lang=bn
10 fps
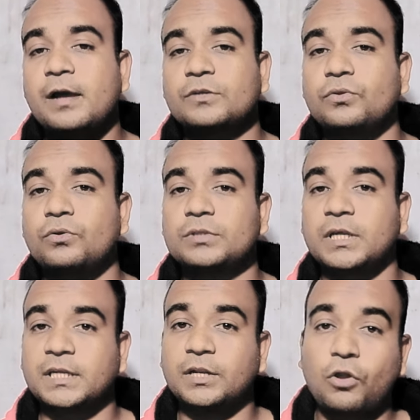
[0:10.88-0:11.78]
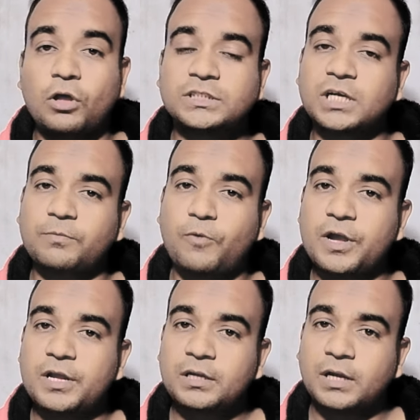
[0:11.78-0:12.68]
এত তাদের লজ্জার
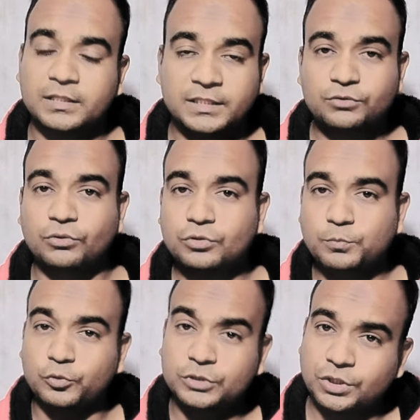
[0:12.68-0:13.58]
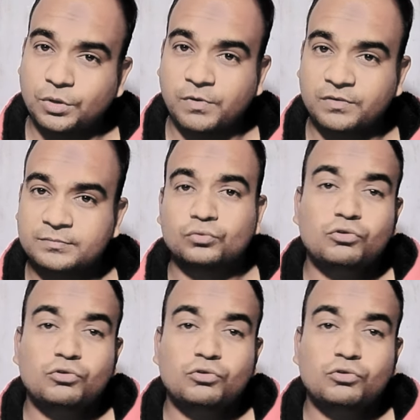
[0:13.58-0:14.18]
ভয় দ্বিতীয়ত পুঁজির অভাব